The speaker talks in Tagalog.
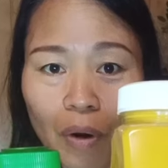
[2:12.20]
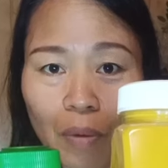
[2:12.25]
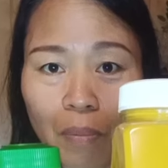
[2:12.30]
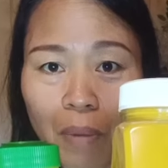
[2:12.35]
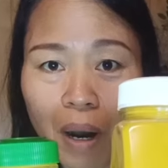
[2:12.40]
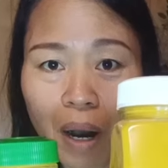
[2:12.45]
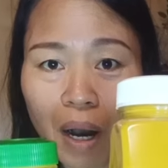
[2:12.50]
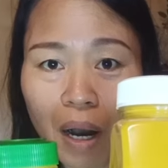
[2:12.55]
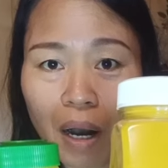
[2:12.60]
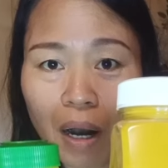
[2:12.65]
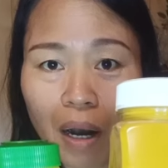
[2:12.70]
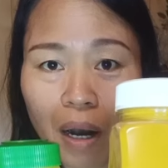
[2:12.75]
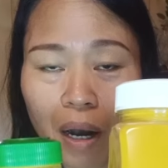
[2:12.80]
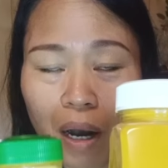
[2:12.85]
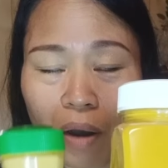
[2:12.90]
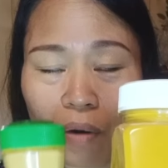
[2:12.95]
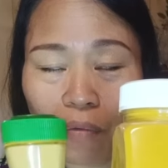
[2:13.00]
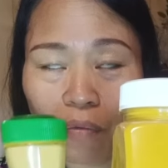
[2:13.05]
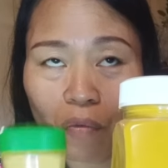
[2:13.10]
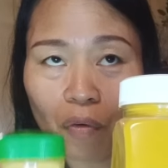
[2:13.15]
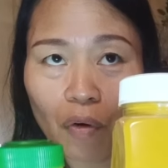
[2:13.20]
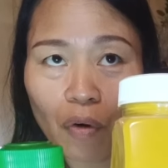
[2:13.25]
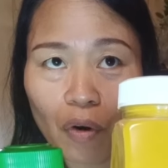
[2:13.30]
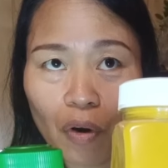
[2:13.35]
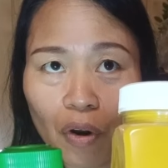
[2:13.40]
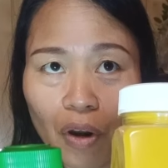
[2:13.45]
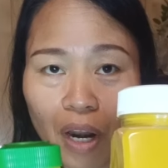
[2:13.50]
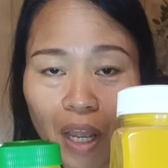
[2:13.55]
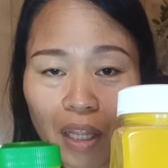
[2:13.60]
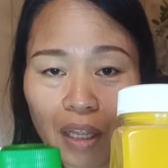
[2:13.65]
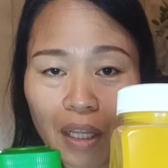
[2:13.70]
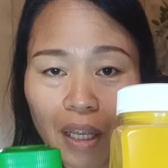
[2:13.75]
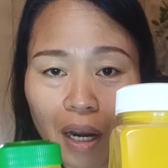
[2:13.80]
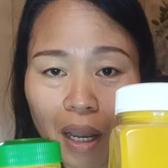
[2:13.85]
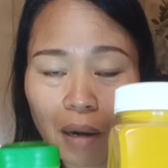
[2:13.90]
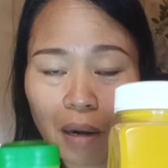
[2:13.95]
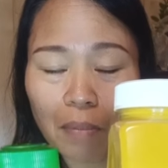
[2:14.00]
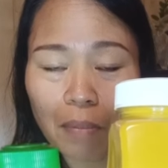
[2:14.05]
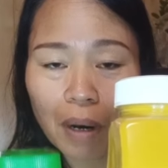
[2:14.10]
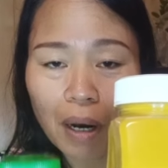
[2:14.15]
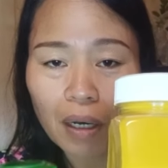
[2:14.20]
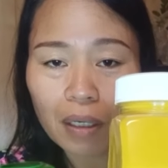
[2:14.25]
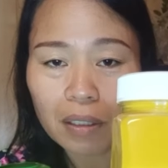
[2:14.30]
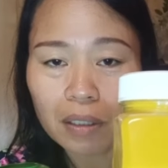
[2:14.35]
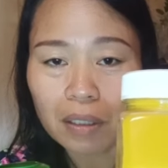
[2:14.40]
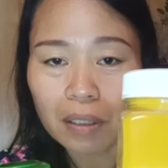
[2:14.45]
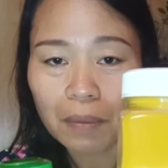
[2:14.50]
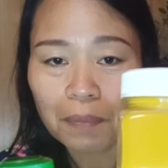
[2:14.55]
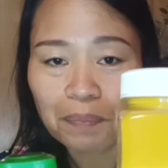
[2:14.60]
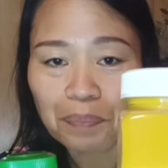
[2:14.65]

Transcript: ba, uh, ah, 4.99 bucks.